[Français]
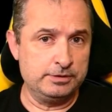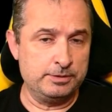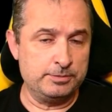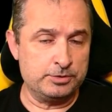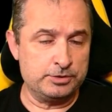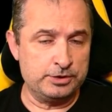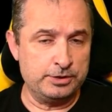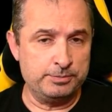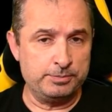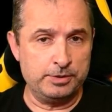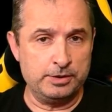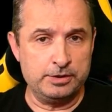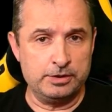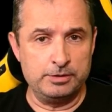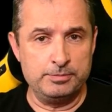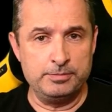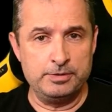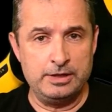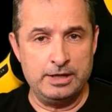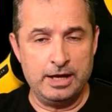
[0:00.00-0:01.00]

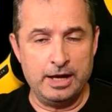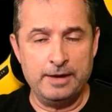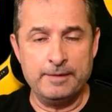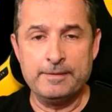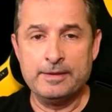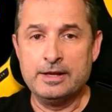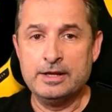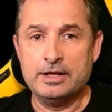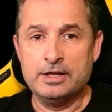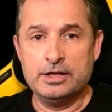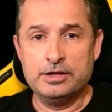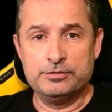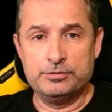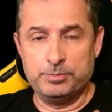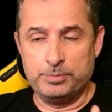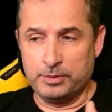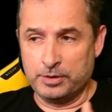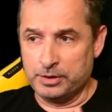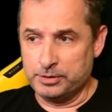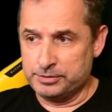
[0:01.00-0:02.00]
chaîne.com, là. Vous
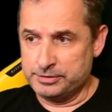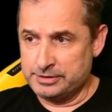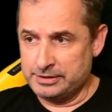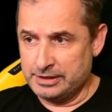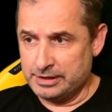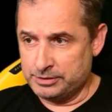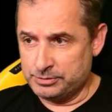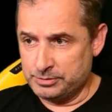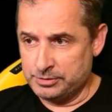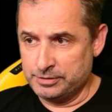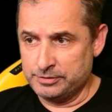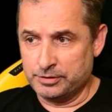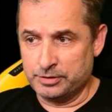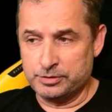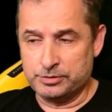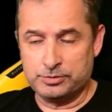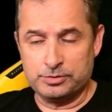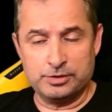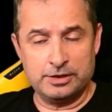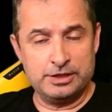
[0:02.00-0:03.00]
pourrez aussi la suivre
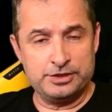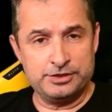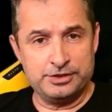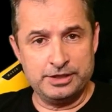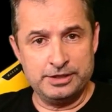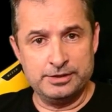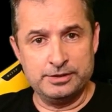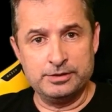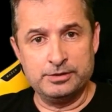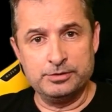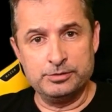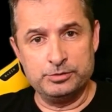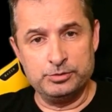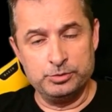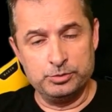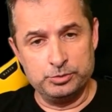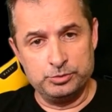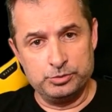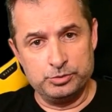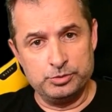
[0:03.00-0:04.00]
sur la chaîne
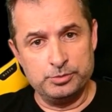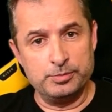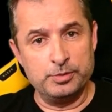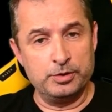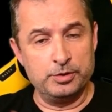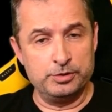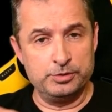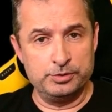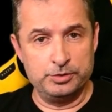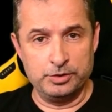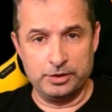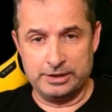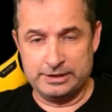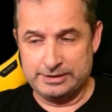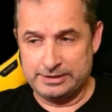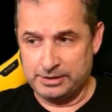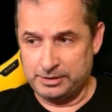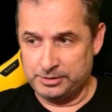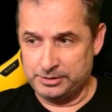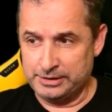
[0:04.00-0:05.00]
YouTube de
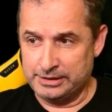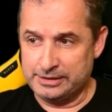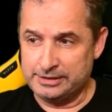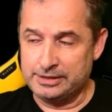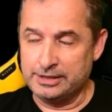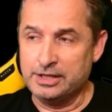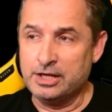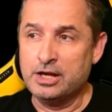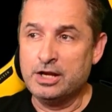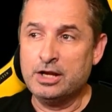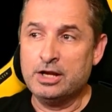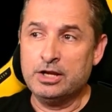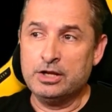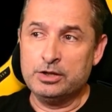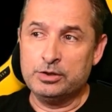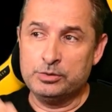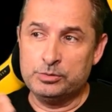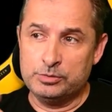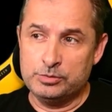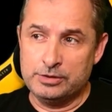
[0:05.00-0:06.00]
Rester Connecté
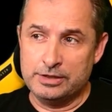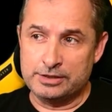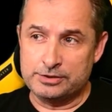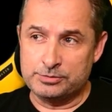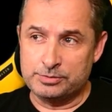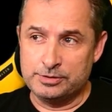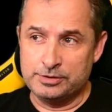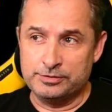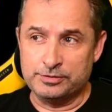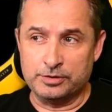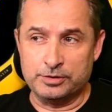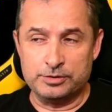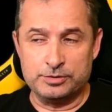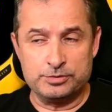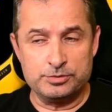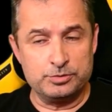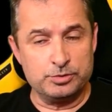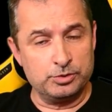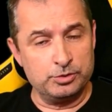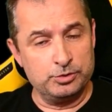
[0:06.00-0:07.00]
ou la suivre
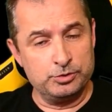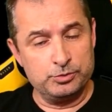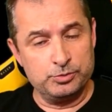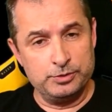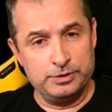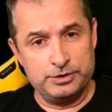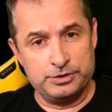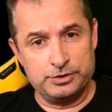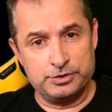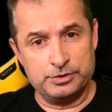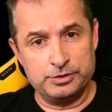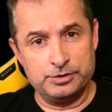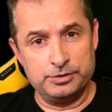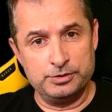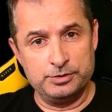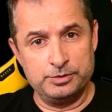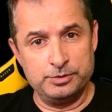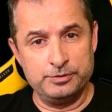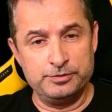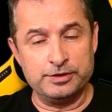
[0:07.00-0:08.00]
sur le Twitch
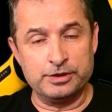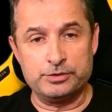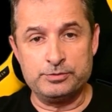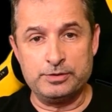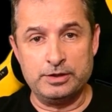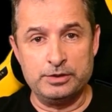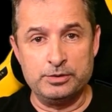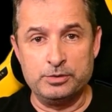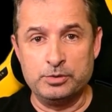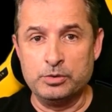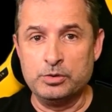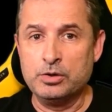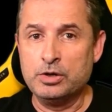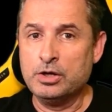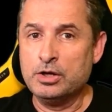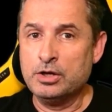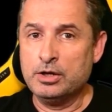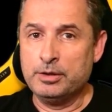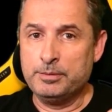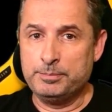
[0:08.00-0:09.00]
de Virtual Go
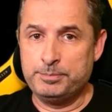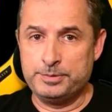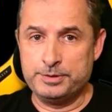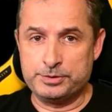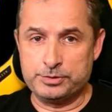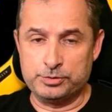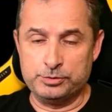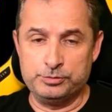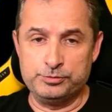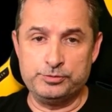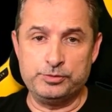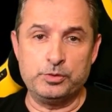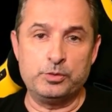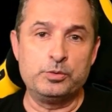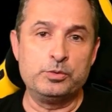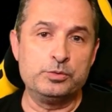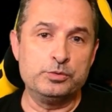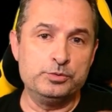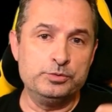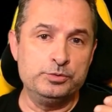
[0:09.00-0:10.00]
puisque nous
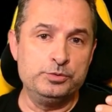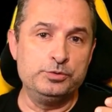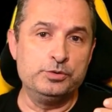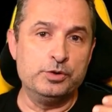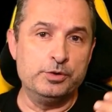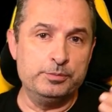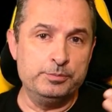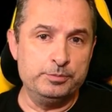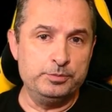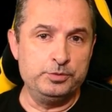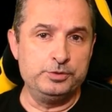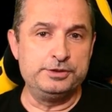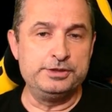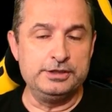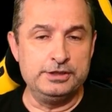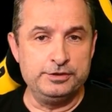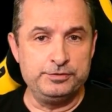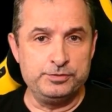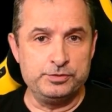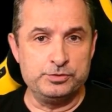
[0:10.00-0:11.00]
ferons une
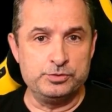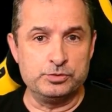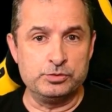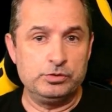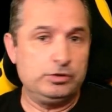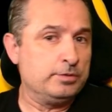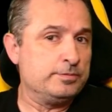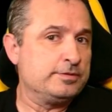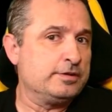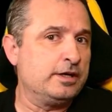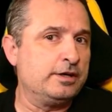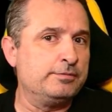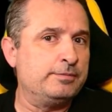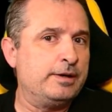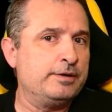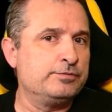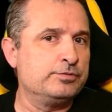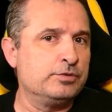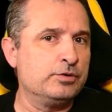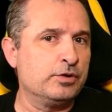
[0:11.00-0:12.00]
multidiffusion. Comme ça,
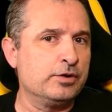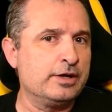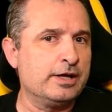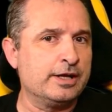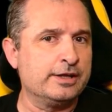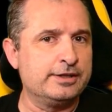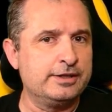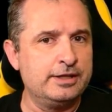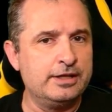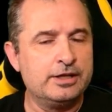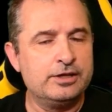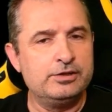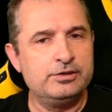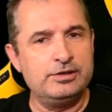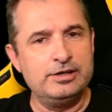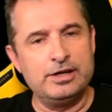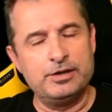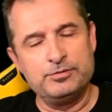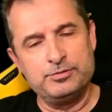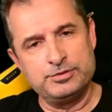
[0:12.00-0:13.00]
bah, vous le regardez
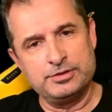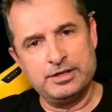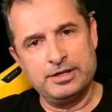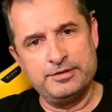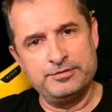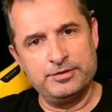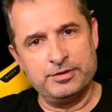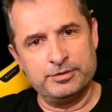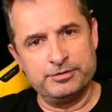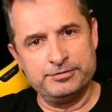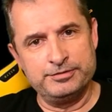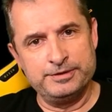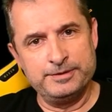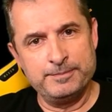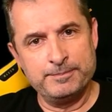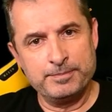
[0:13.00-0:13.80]
là où vous en avez envie.